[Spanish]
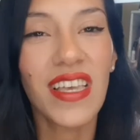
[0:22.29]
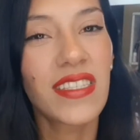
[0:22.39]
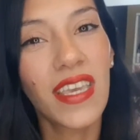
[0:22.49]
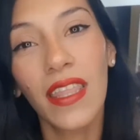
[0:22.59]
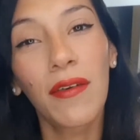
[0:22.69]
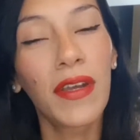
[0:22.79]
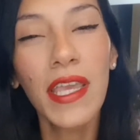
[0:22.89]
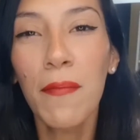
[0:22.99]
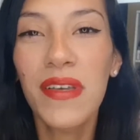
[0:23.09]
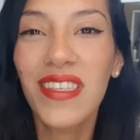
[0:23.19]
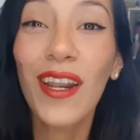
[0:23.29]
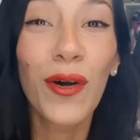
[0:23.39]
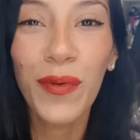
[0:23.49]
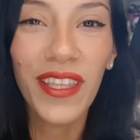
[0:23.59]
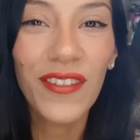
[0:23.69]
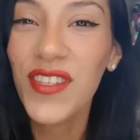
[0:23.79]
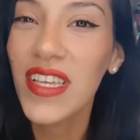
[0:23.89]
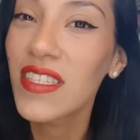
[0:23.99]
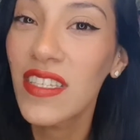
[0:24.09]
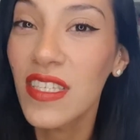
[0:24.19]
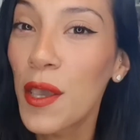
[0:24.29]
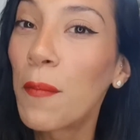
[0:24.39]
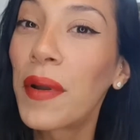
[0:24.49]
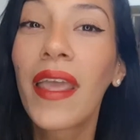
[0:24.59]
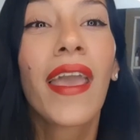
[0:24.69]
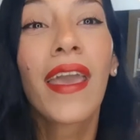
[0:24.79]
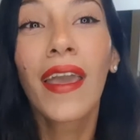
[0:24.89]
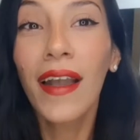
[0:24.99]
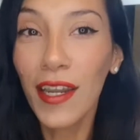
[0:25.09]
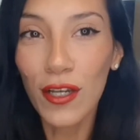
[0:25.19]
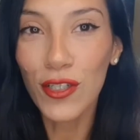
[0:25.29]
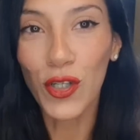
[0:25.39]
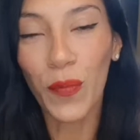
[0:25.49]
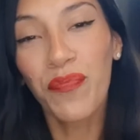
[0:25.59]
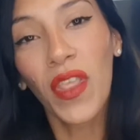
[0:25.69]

así que debería empezar los videos así siempre, creo yo.